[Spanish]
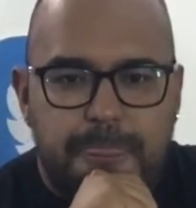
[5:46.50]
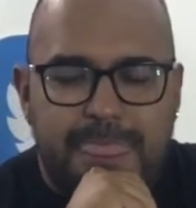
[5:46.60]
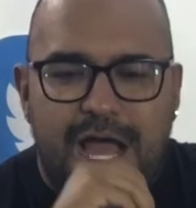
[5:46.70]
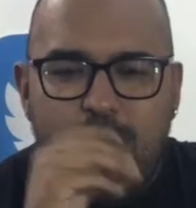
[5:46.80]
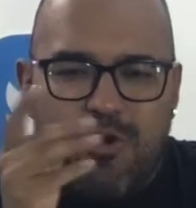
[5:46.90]

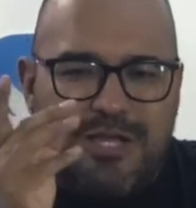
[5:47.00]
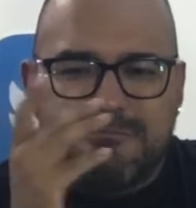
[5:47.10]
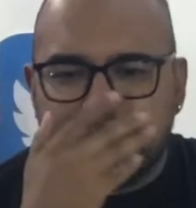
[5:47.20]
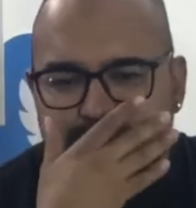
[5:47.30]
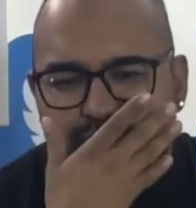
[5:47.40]

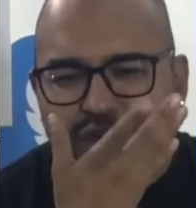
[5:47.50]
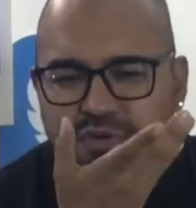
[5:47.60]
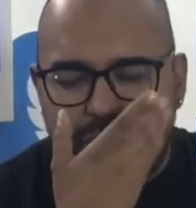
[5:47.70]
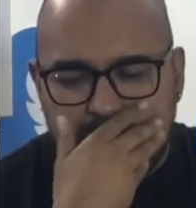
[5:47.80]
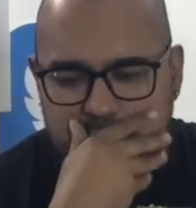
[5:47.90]
ahora, por
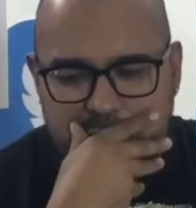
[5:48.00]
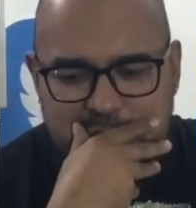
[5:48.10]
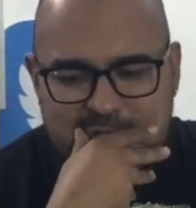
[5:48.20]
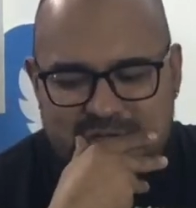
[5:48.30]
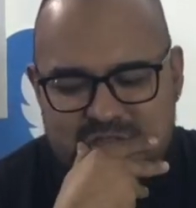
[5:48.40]
favor,
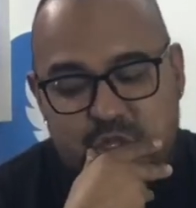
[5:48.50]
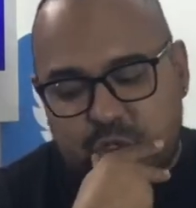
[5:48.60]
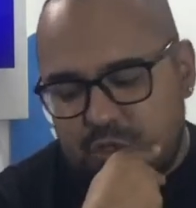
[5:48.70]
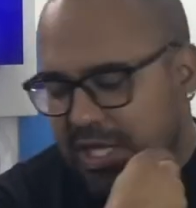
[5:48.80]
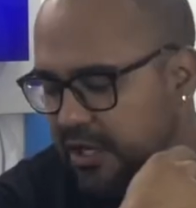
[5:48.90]

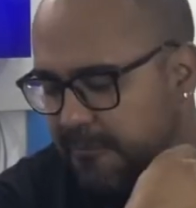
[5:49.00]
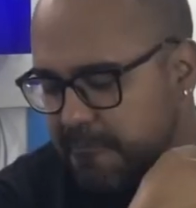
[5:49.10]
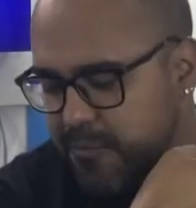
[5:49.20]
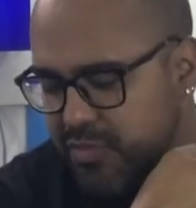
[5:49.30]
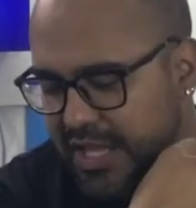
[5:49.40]
Doctora,
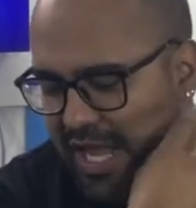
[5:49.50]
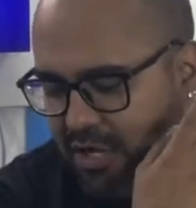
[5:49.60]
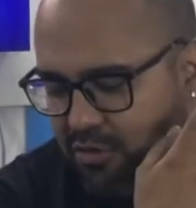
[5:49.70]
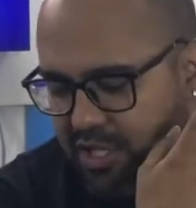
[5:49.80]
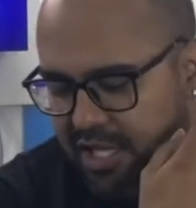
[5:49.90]

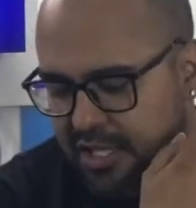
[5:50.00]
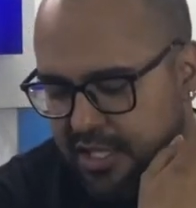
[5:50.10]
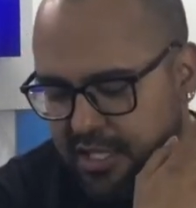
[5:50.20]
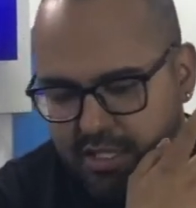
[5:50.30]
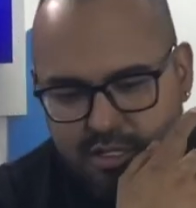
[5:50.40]
algo que...
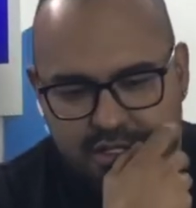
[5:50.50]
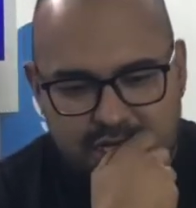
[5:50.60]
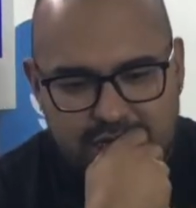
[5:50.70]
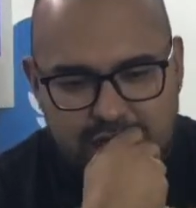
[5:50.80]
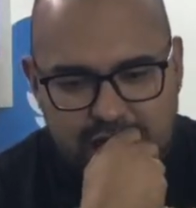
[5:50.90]
No te
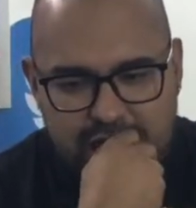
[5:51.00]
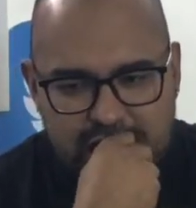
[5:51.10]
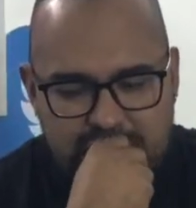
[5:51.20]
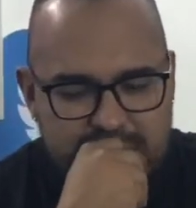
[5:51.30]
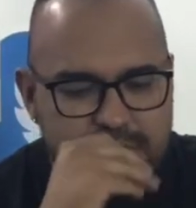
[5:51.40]

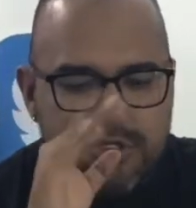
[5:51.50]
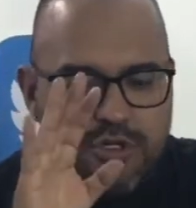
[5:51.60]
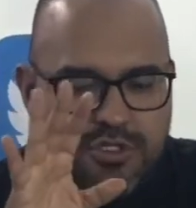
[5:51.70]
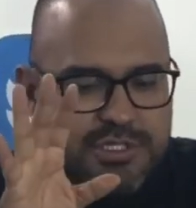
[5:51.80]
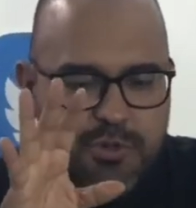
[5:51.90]

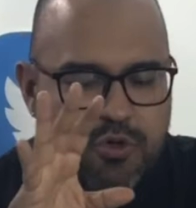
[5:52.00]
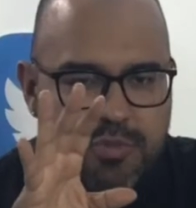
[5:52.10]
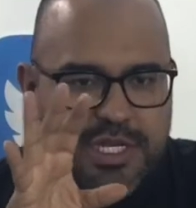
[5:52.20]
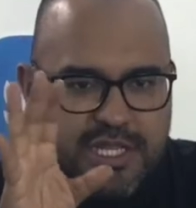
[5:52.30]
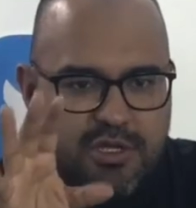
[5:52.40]
No, no se
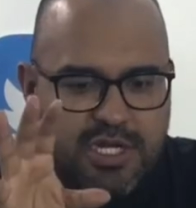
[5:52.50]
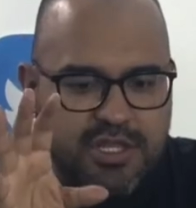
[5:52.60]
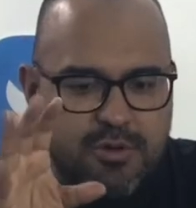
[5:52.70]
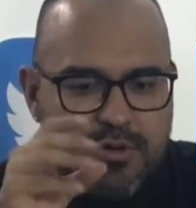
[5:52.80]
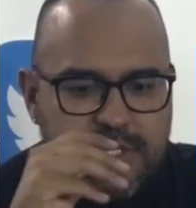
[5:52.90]
le digo, le
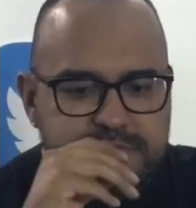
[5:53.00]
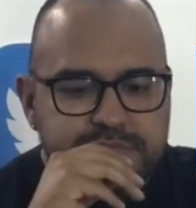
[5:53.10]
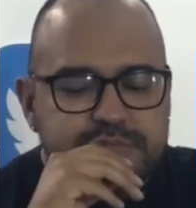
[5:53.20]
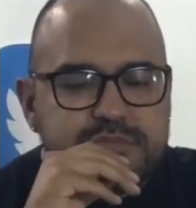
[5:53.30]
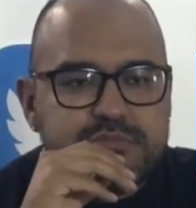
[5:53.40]
digo ahora.
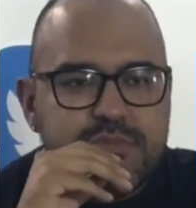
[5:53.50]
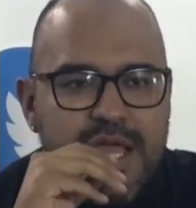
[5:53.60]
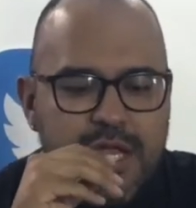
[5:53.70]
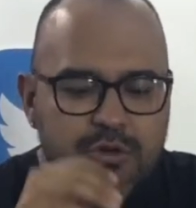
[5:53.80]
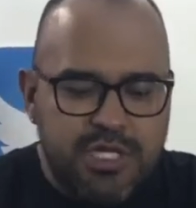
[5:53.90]

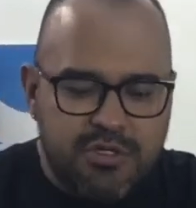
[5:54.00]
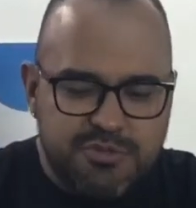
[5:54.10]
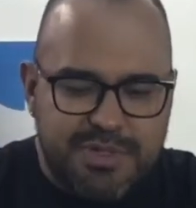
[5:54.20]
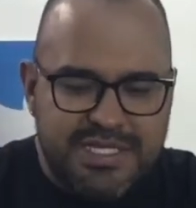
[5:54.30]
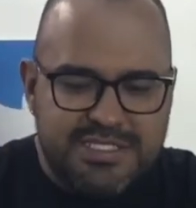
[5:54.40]
Algo que
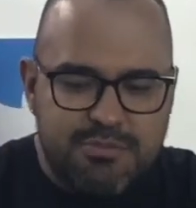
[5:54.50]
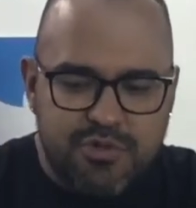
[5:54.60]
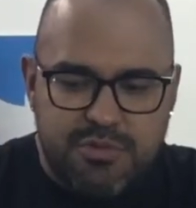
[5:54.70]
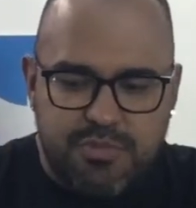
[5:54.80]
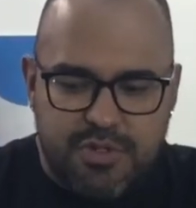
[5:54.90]
nos parece
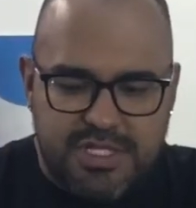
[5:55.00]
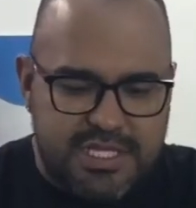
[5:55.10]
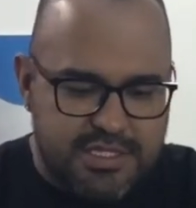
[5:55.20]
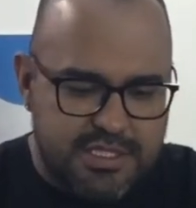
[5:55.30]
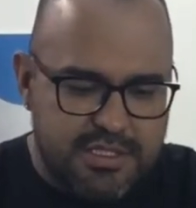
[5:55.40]
muy
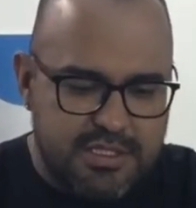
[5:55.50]
importante.